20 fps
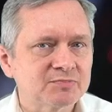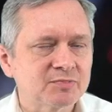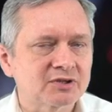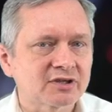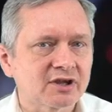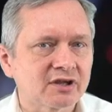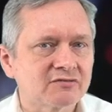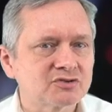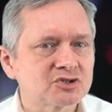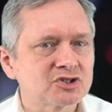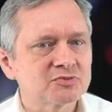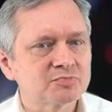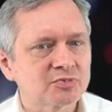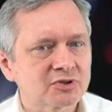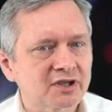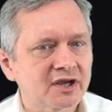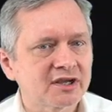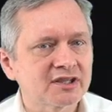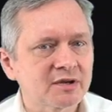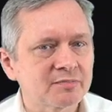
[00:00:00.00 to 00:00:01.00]
spotkania, w czasie
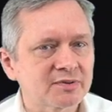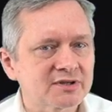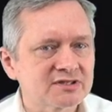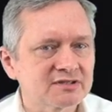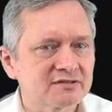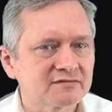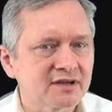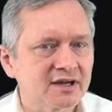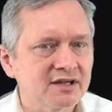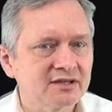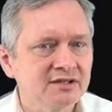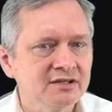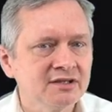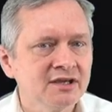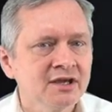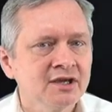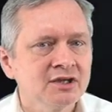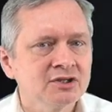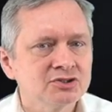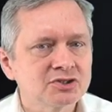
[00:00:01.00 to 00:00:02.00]
spotkania
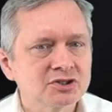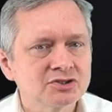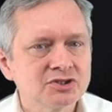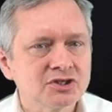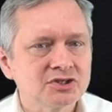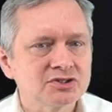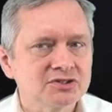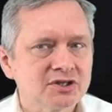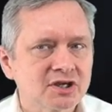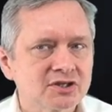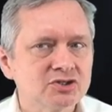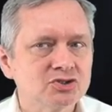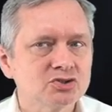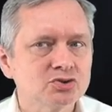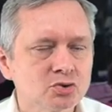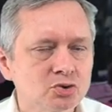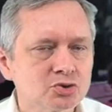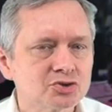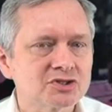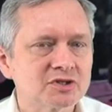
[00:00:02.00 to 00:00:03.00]
pracowali, czy gdzieś na jakichś
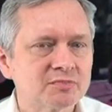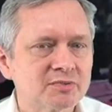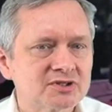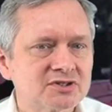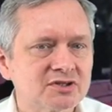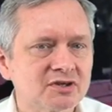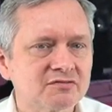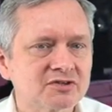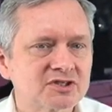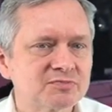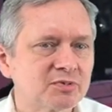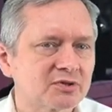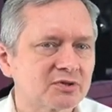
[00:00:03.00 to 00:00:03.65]
dużych, masowych